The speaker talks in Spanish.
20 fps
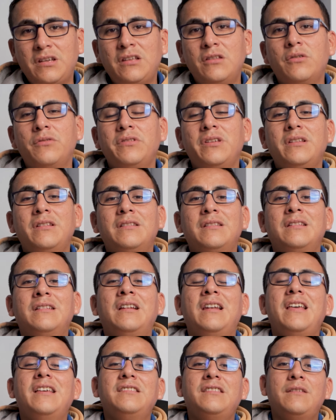y donde
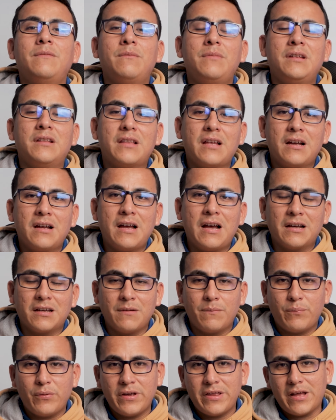les invitan a
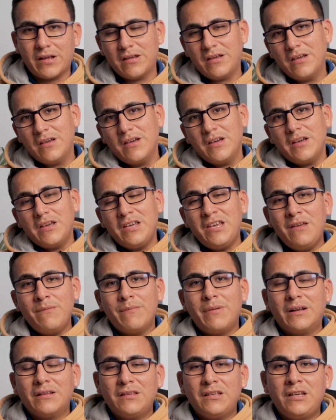que puedan
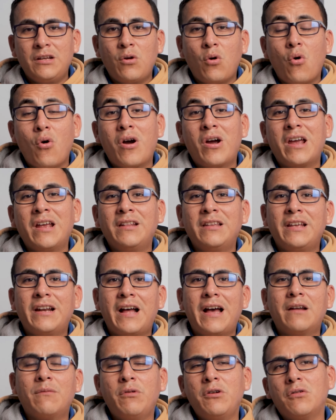invertir o
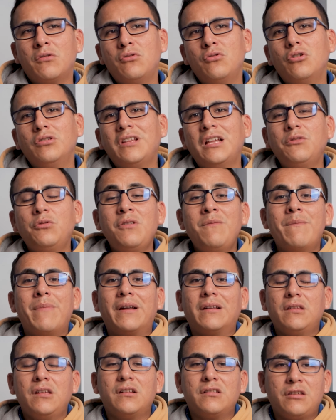generar, bueno, no tanto
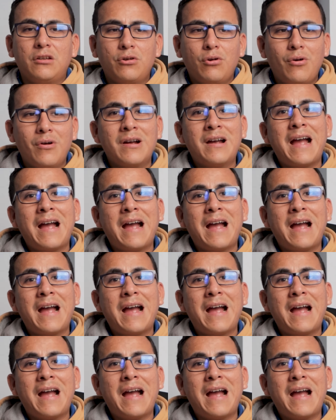invertir, sino